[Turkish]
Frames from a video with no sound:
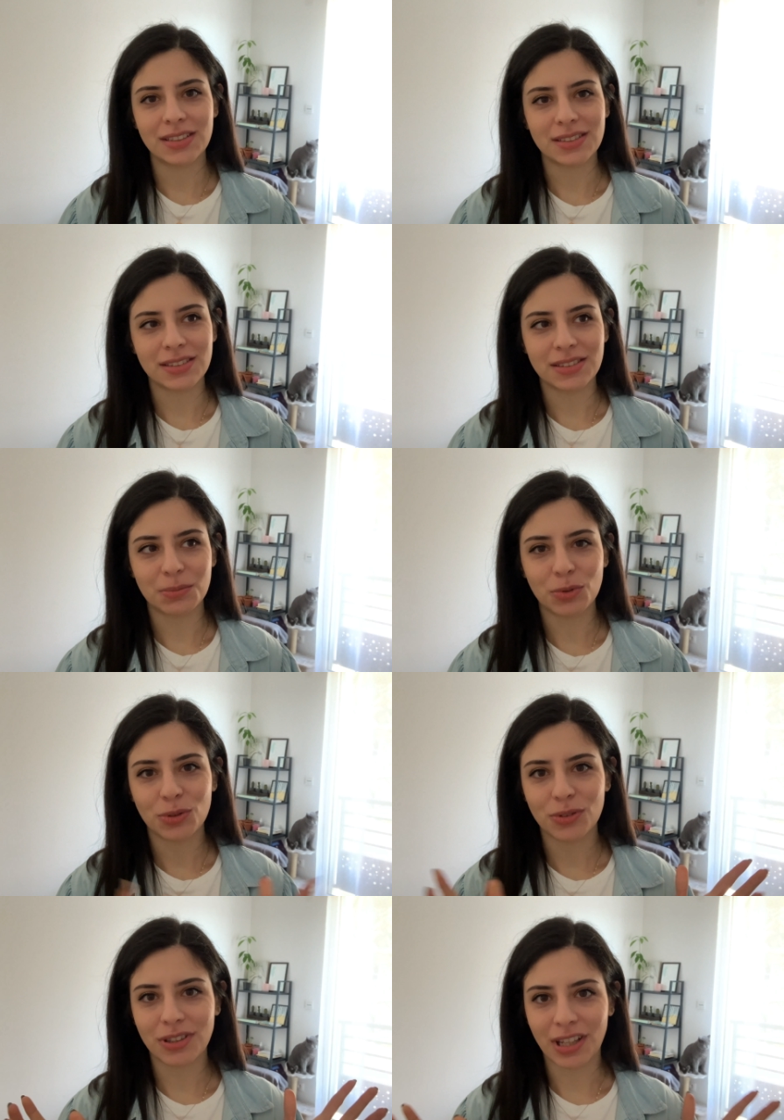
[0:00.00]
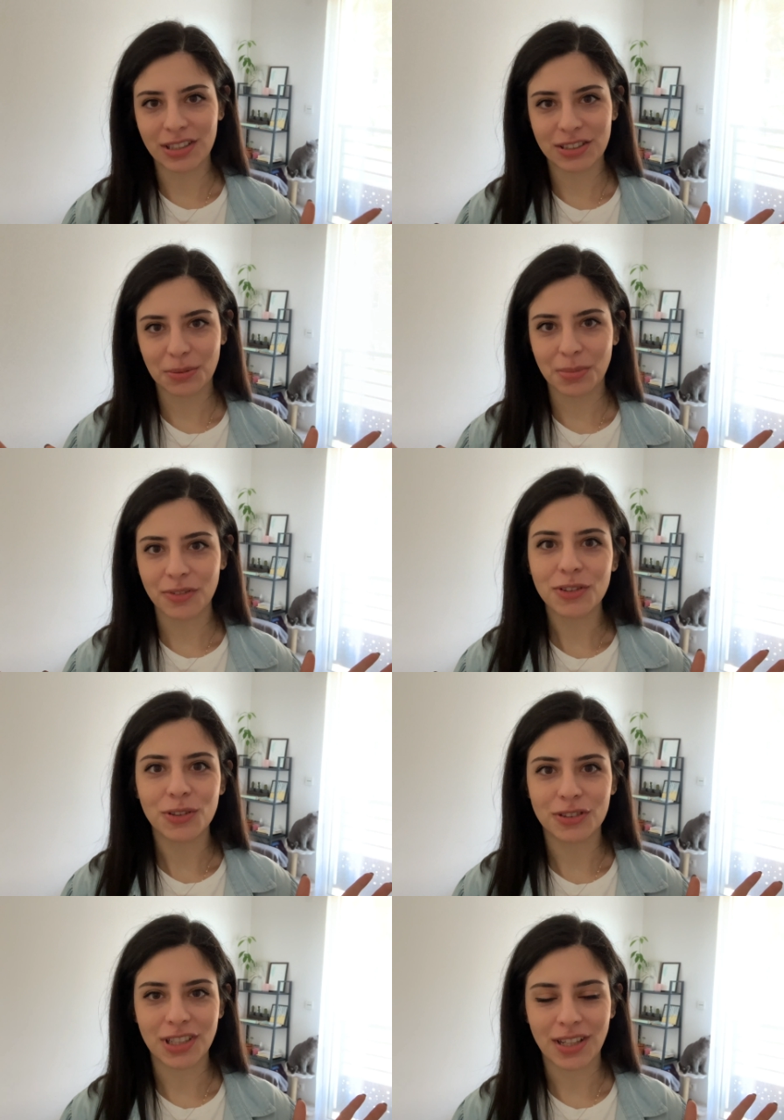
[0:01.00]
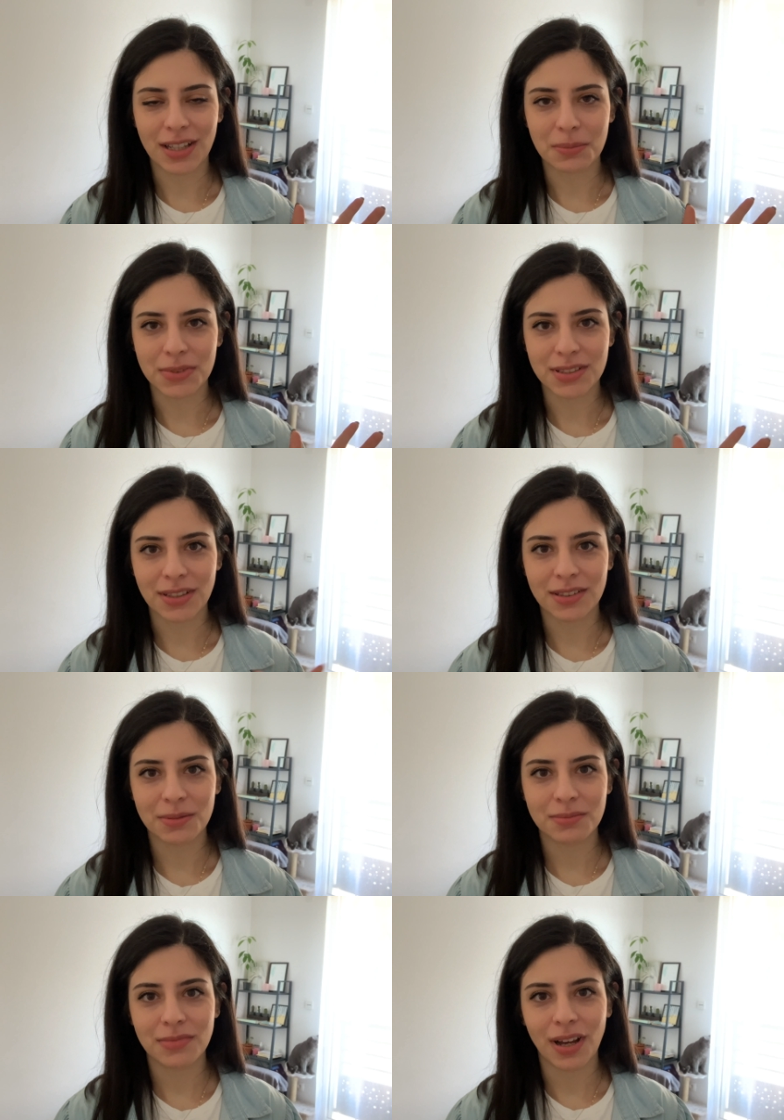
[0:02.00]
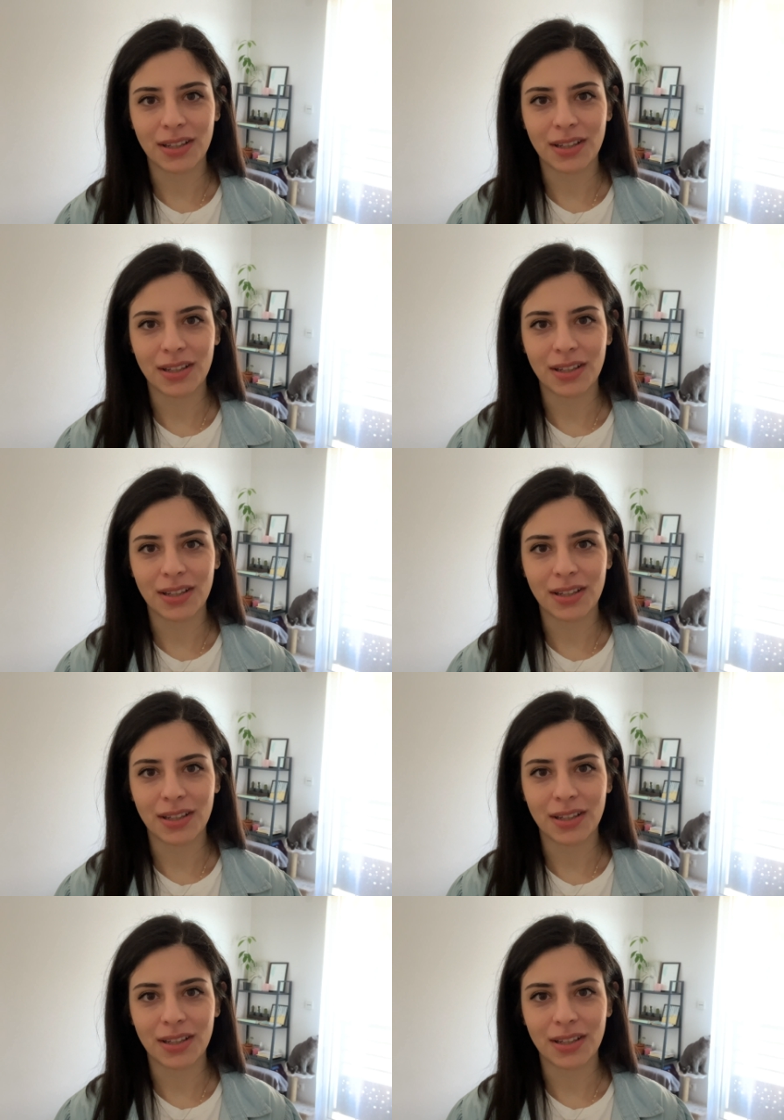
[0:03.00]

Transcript: Ee, bugün değişik bir video çekelim istedim.